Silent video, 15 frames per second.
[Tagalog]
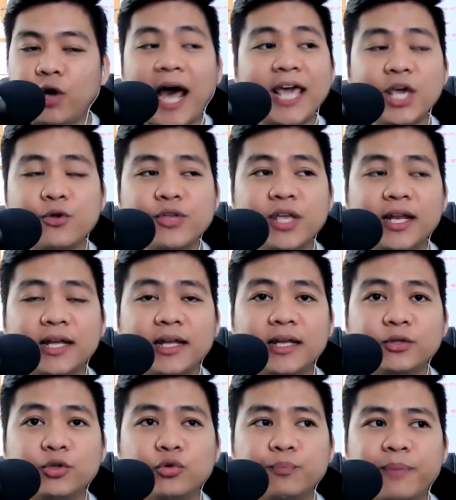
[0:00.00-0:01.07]
ayaw niya na
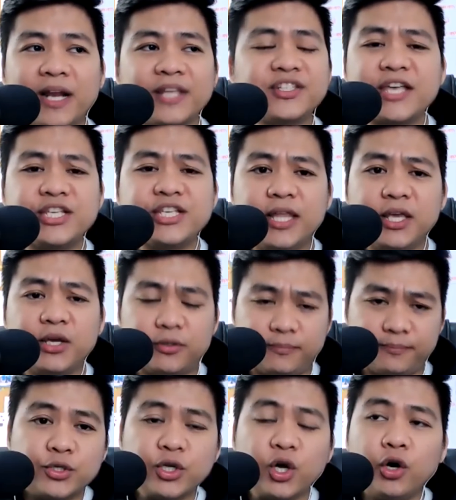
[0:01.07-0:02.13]
nung franchisee na yon
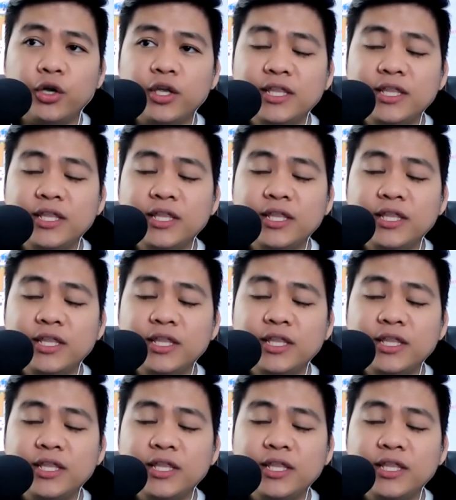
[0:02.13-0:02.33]
So,